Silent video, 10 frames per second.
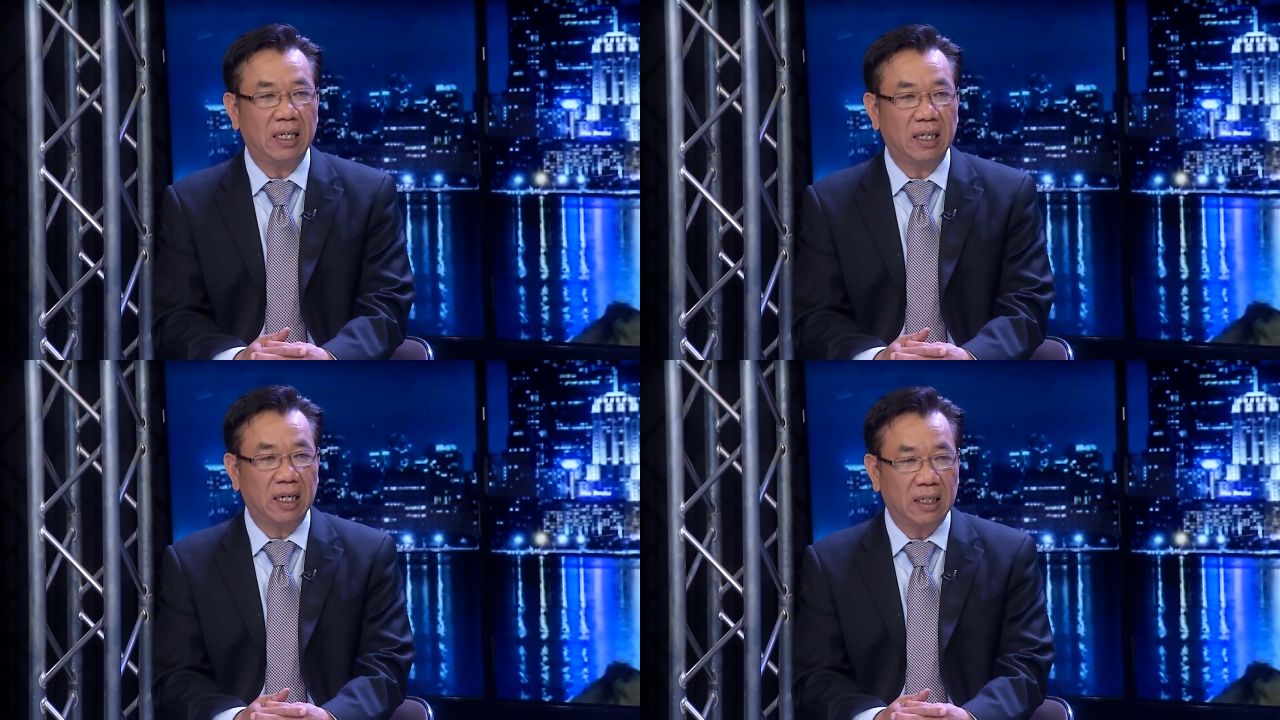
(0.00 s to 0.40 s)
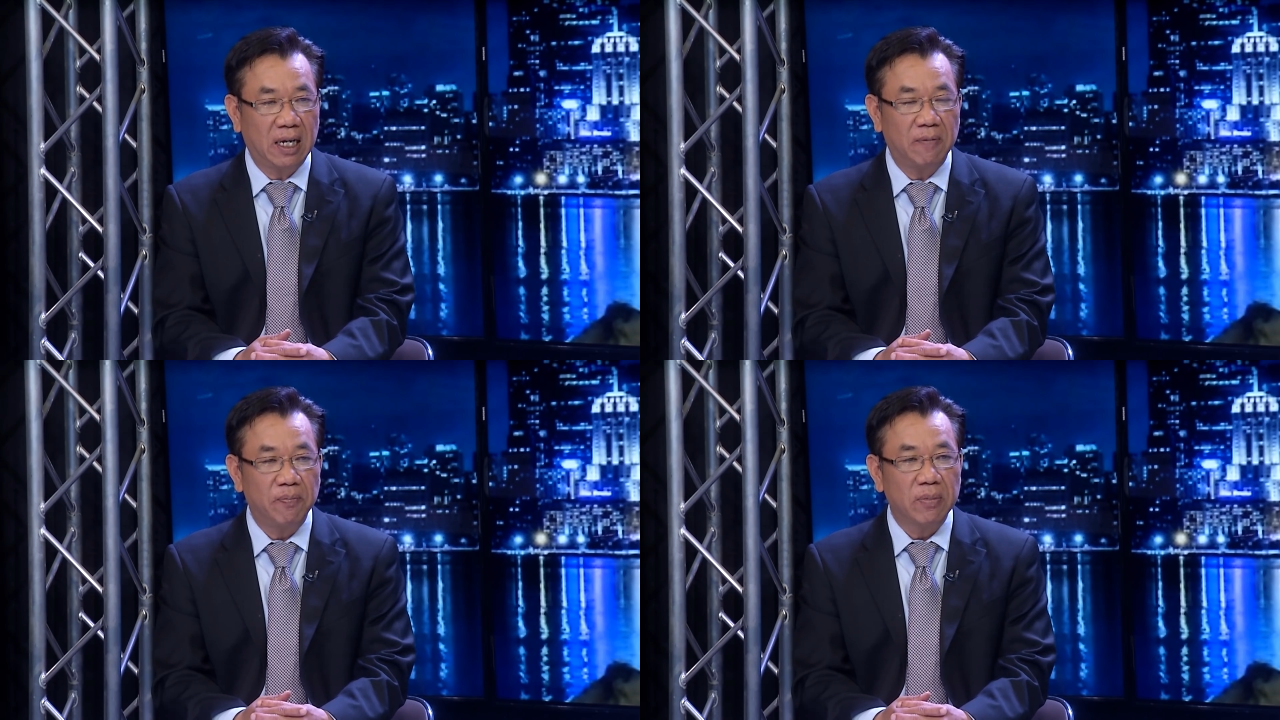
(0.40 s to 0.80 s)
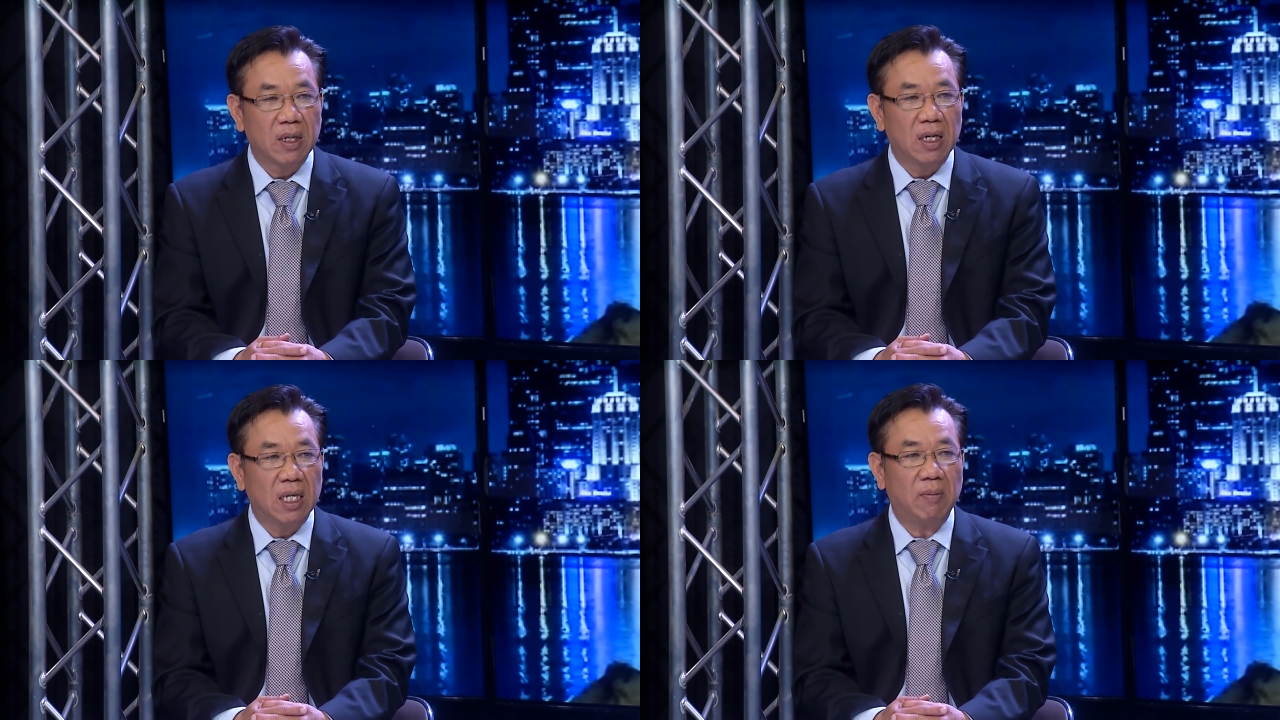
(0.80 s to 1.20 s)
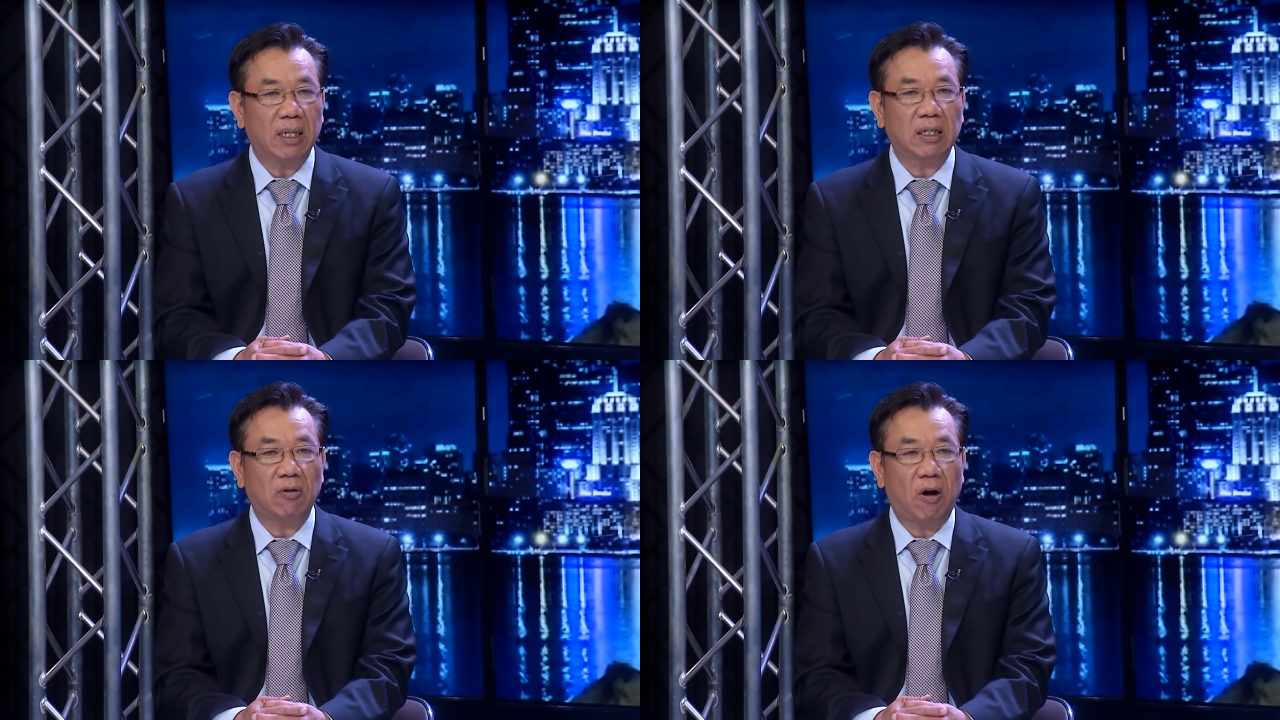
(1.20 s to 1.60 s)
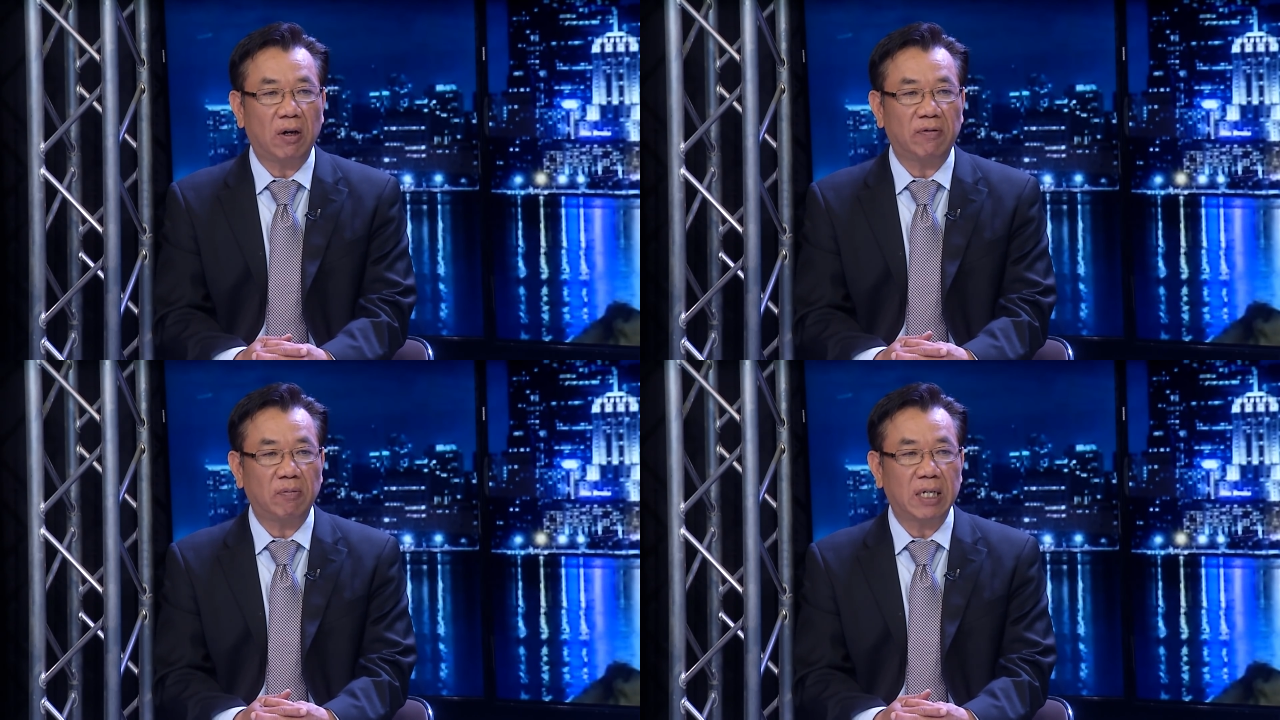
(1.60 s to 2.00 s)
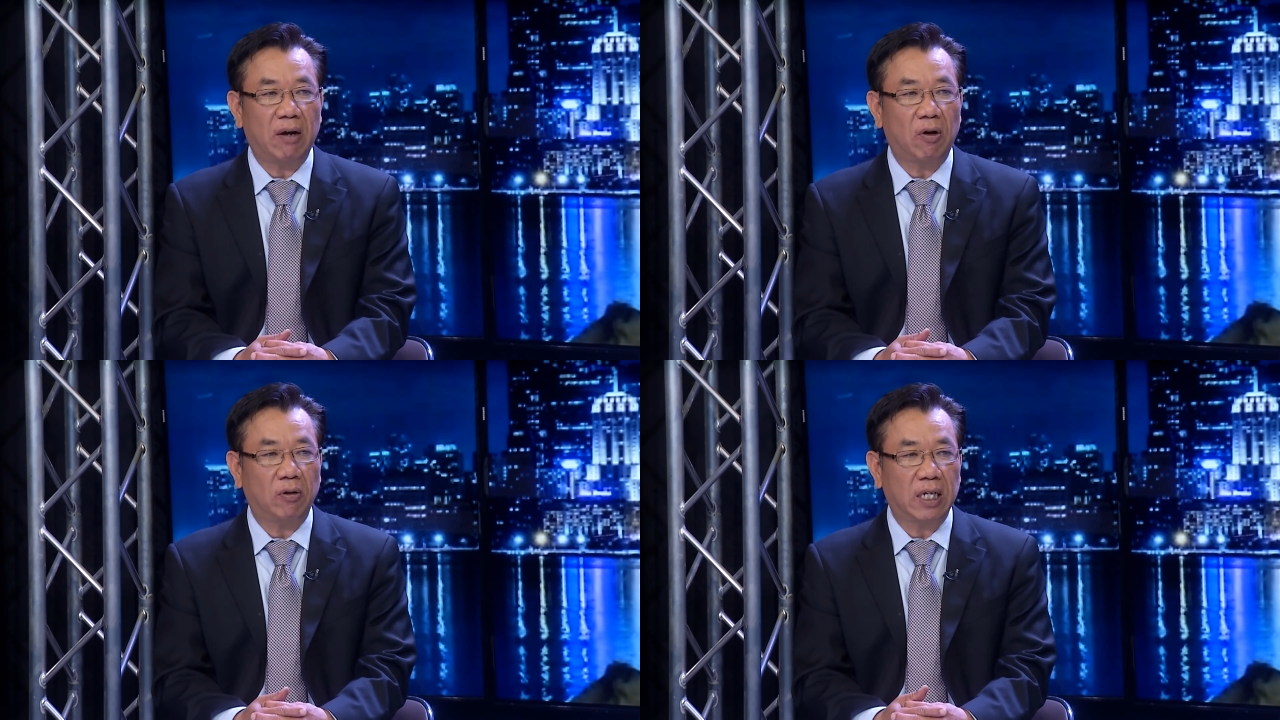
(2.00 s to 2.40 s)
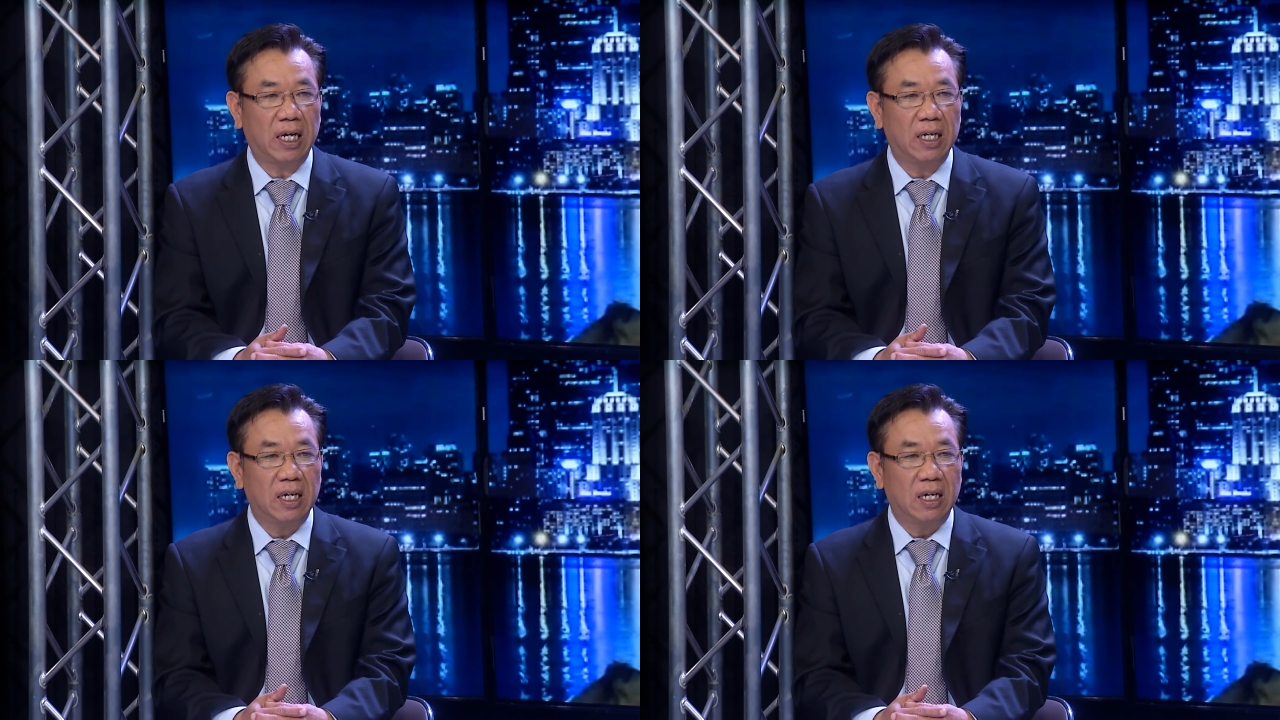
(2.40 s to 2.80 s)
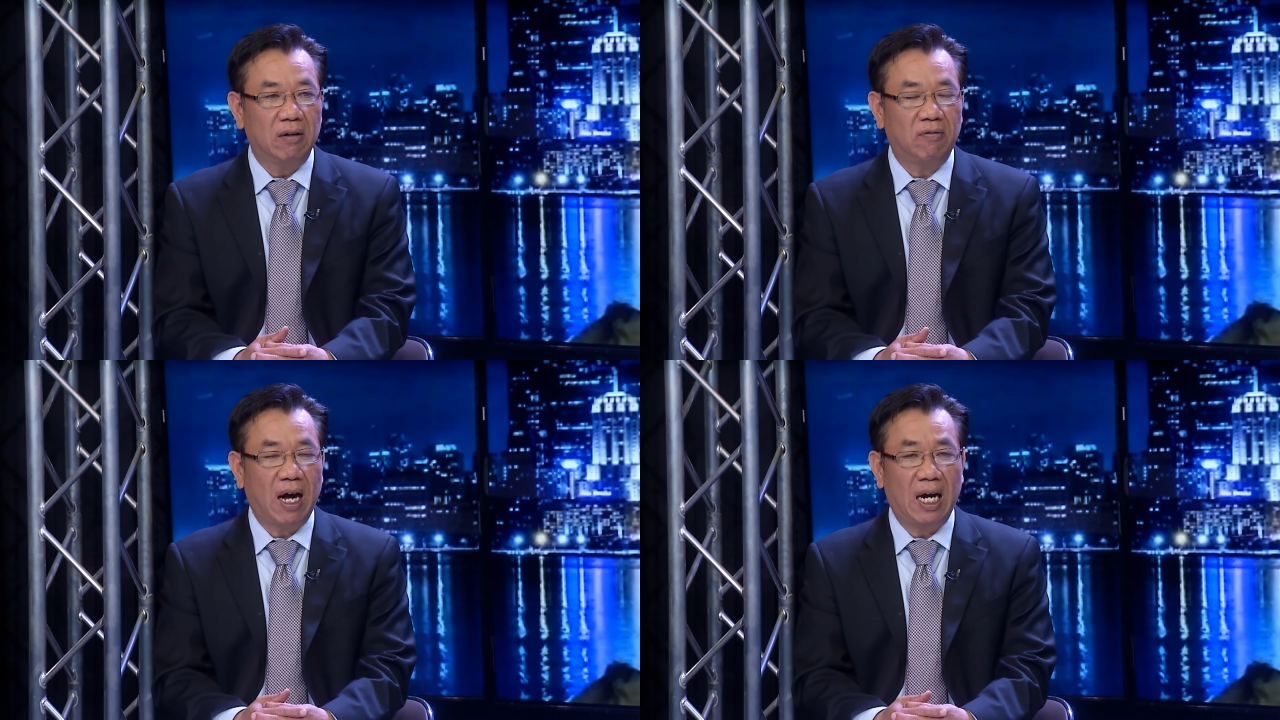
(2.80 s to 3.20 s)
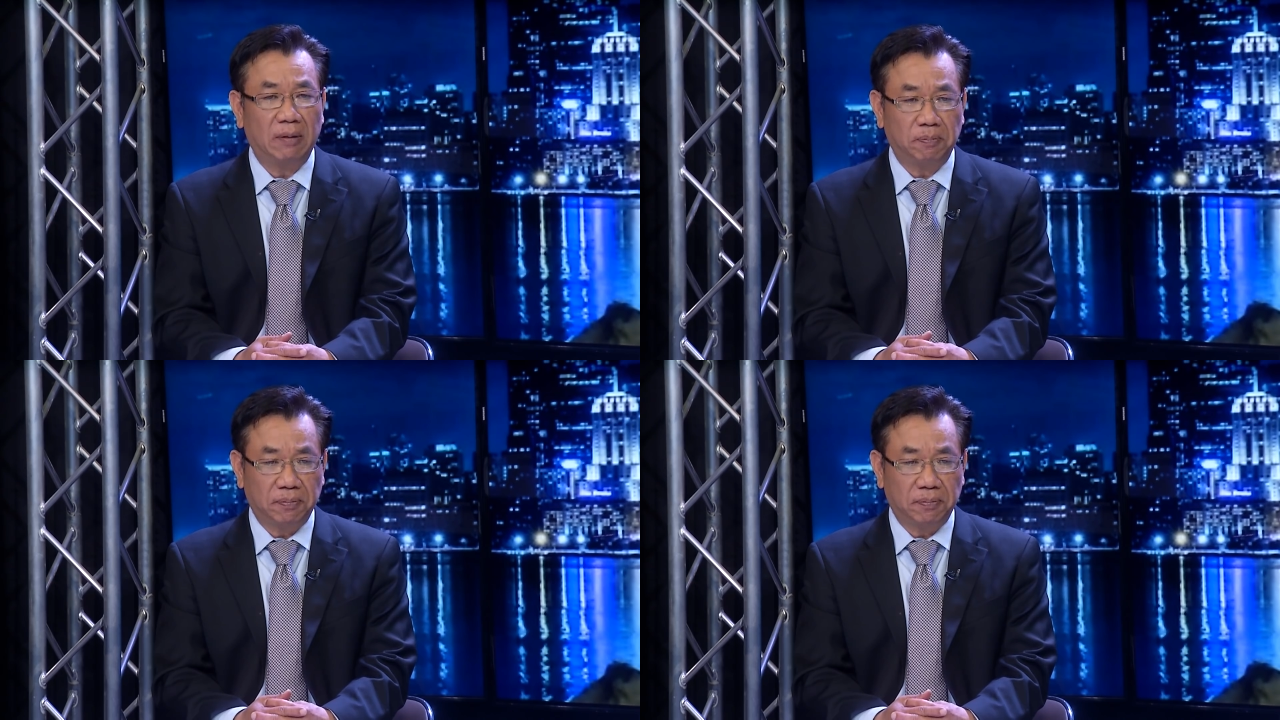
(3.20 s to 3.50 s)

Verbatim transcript: thích kỳ thị nhưng mà sau đó thì phong trào nổi dậy và